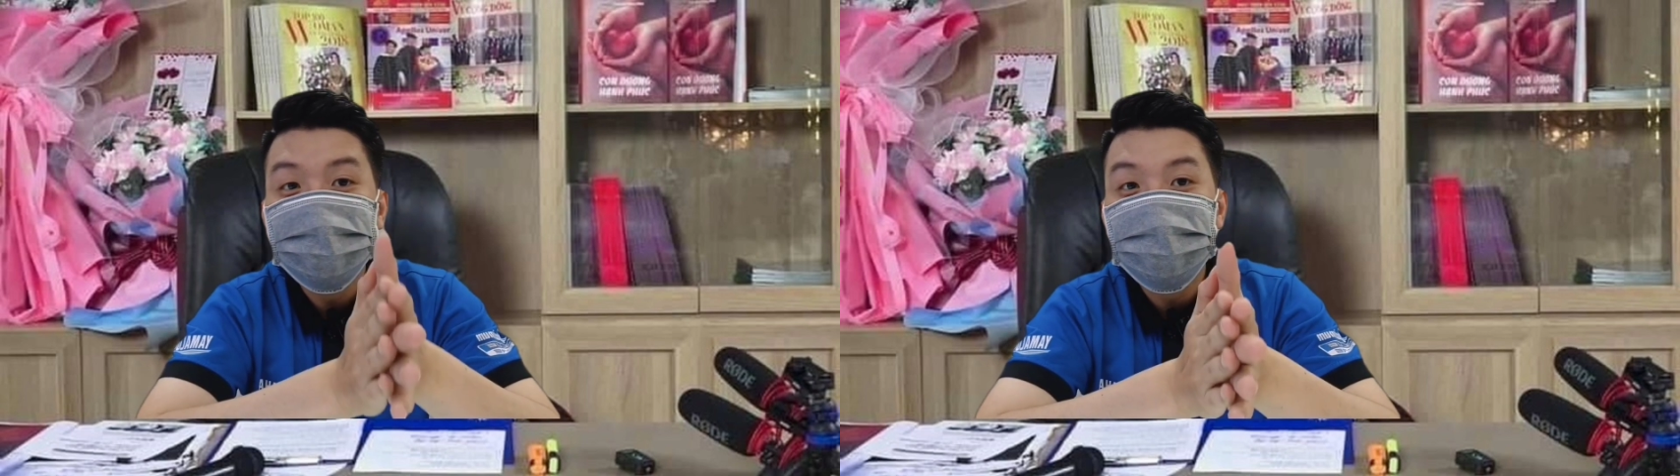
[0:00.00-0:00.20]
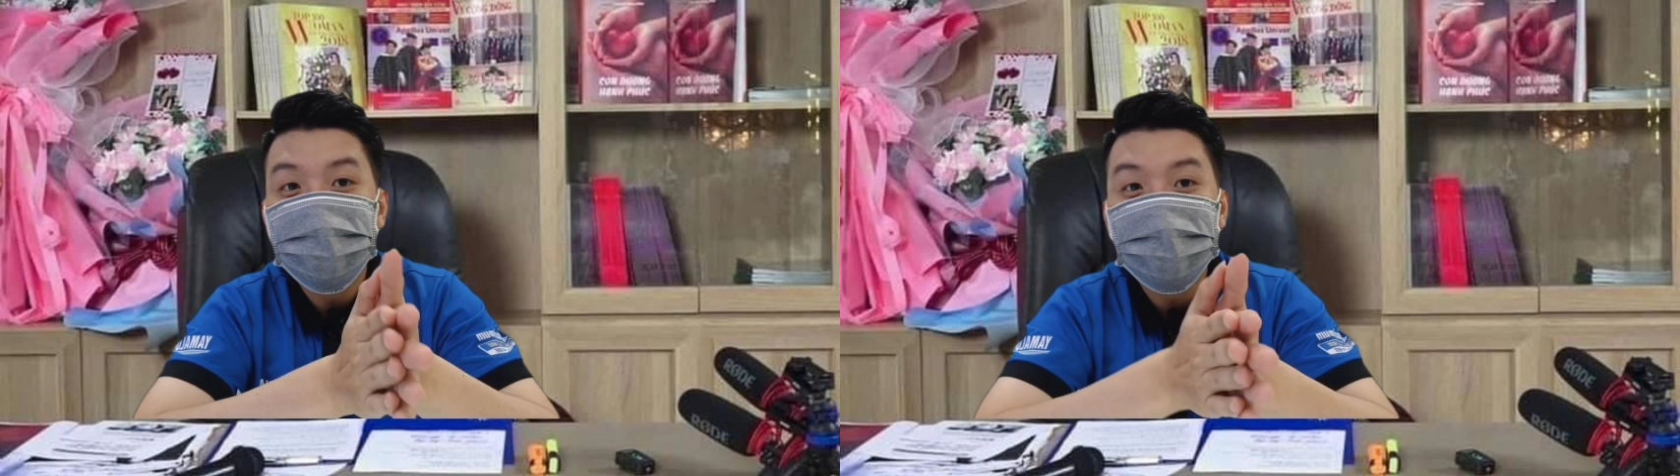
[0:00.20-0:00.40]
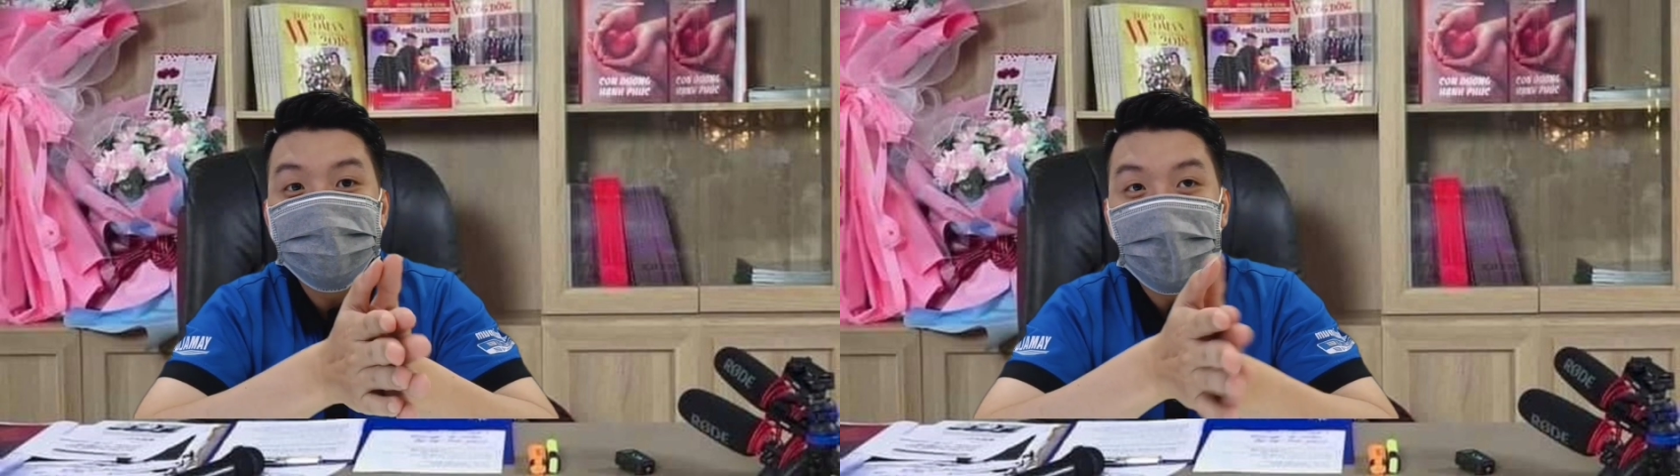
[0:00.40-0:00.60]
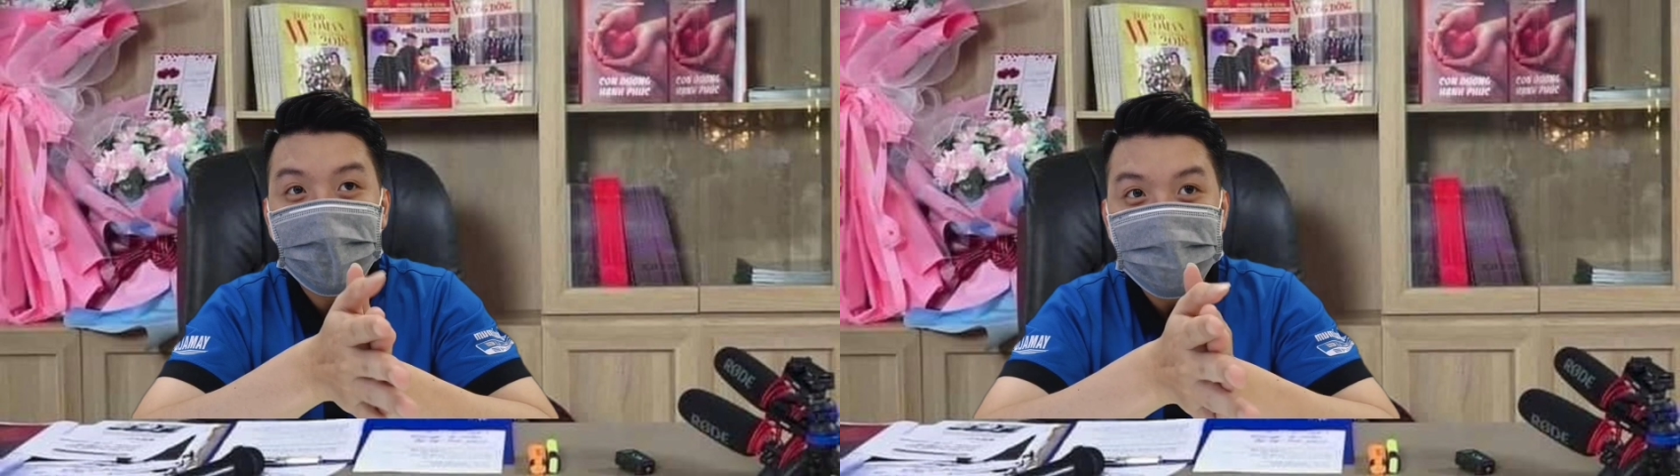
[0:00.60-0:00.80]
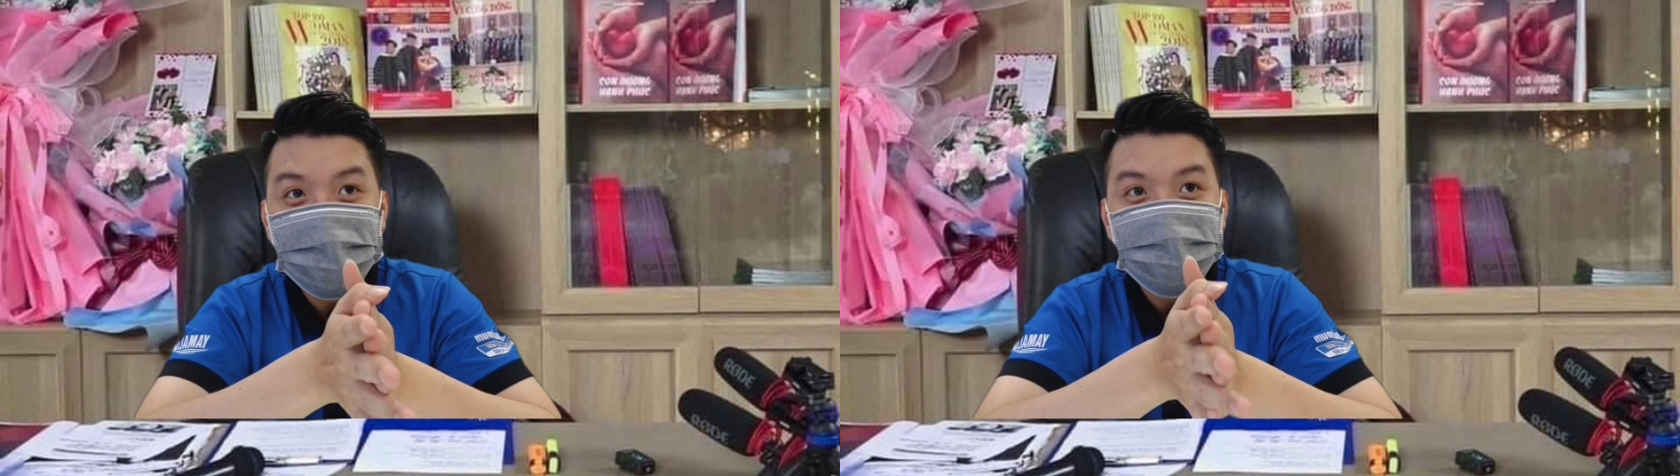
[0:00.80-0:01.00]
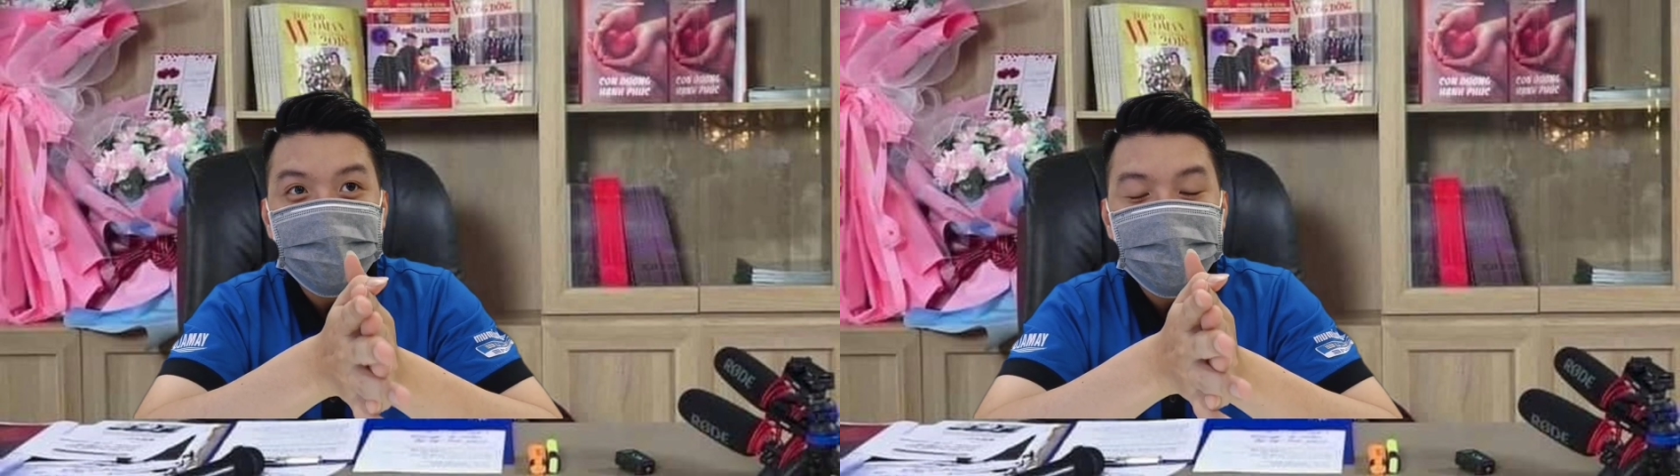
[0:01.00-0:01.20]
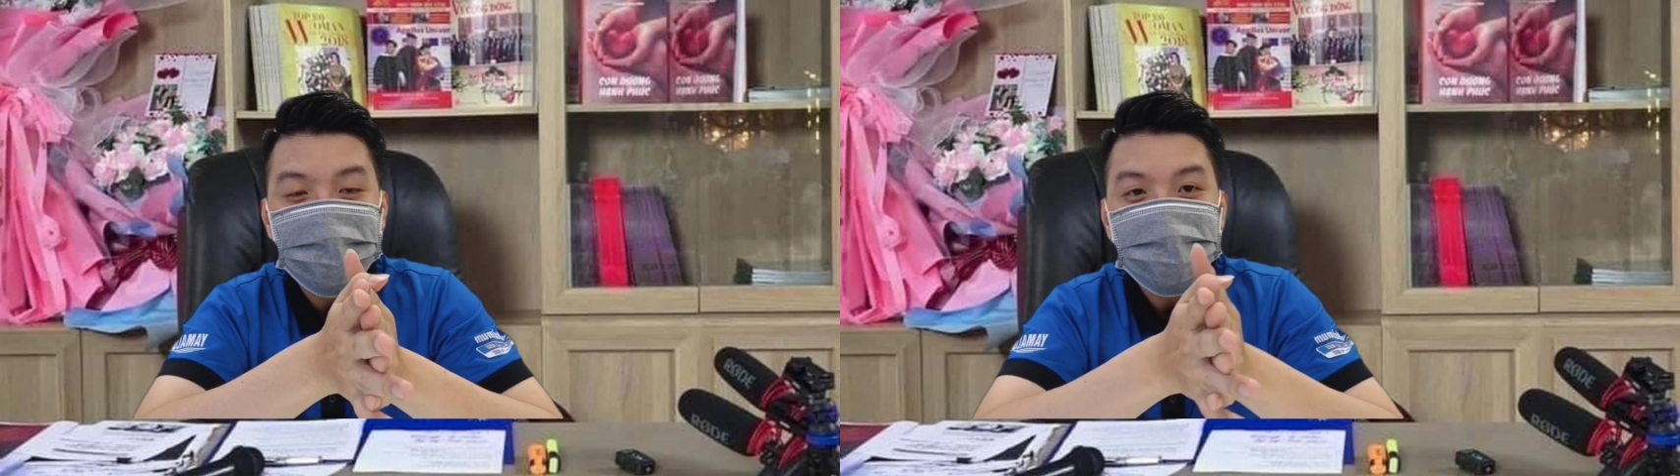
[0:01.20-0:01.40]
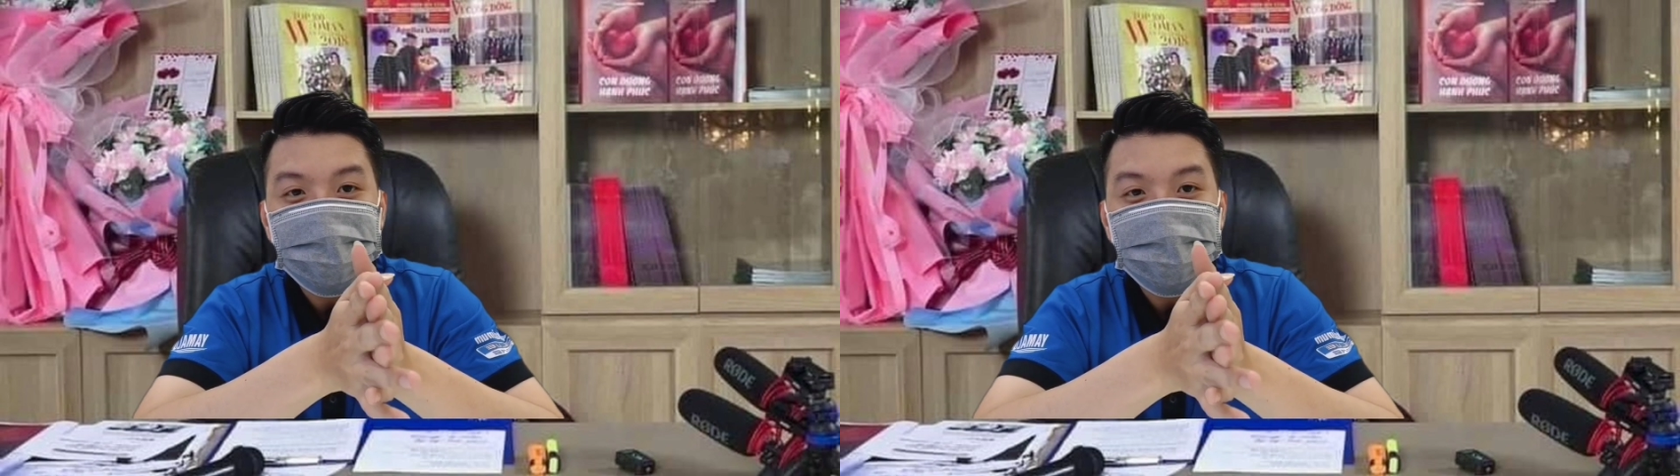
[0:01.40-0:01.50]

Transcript: cho các bạn ha à,